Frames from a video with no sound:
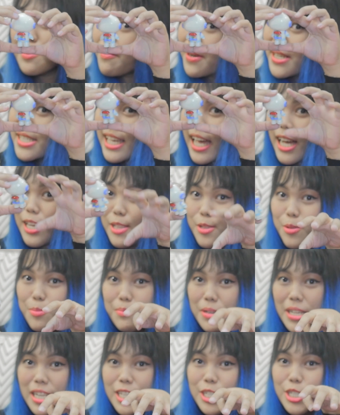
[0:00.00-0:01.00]
ba, sakto
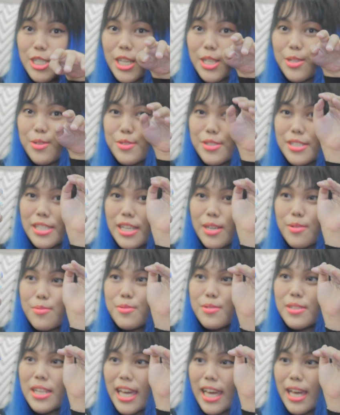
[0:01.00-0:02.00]
pa rin siya dun sa
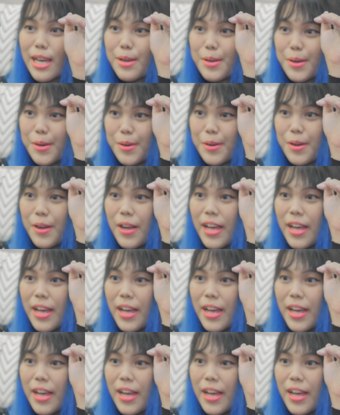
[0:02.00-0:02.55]
kulay ko.